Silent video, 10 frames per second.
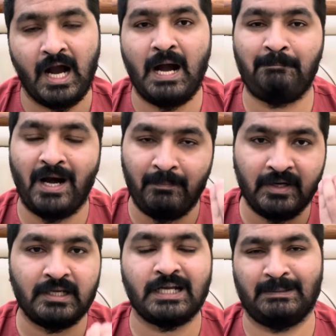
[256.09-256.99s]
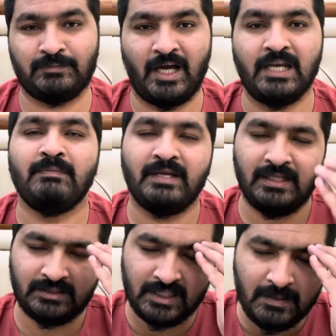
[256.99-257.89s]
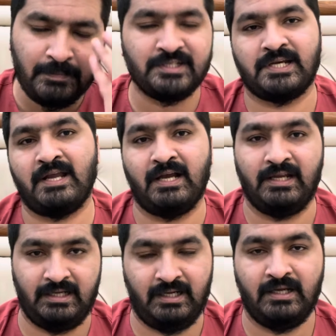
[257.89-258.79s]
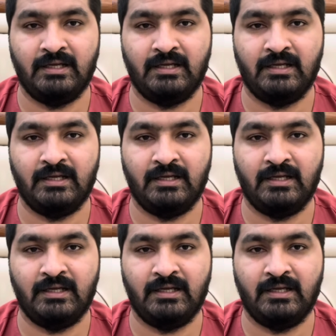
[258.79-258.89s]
आप बाबर की कप्तानी में इतनी पीछे गए हैं